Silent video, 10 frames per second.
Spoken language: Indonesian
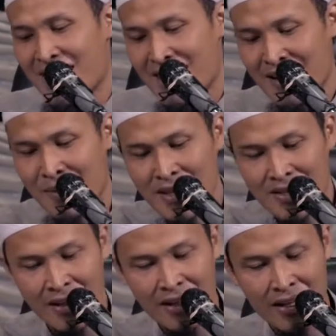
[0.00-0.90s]
Nabi
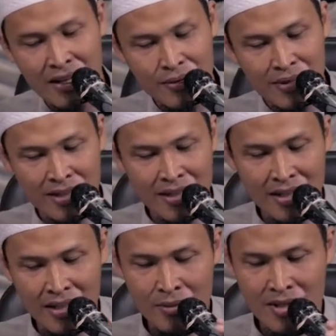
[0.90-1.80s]
Shallallahu
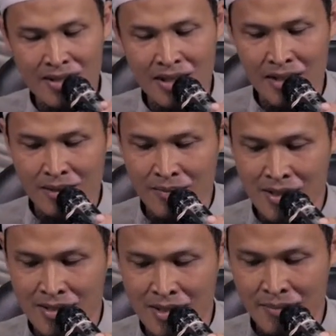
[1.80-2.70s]
alaihi wasallam
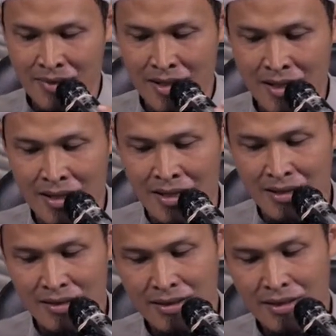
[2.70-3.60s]
bersabda,
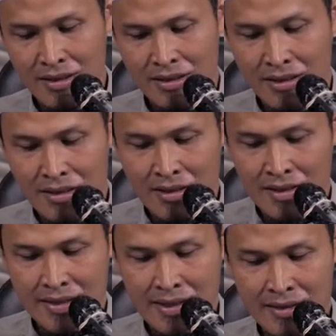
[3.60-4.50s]

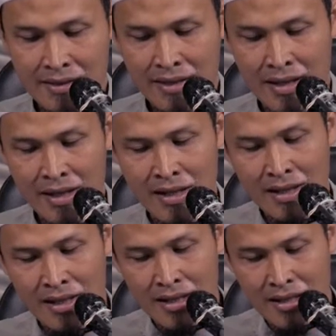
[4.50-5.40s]

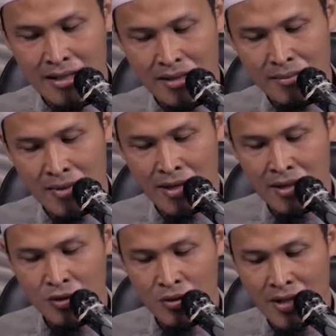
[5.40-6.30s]
"Sintani ma
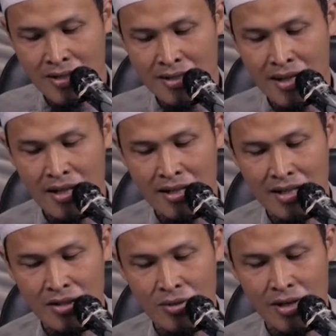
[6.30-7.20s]
turaddani
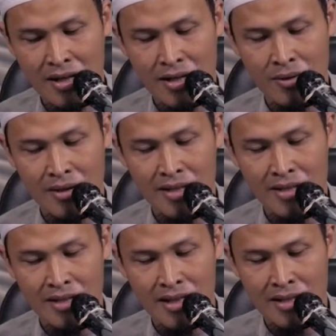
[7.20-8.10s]
du'a
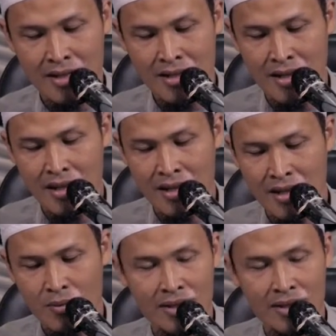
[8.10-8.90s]
indan nida'i wa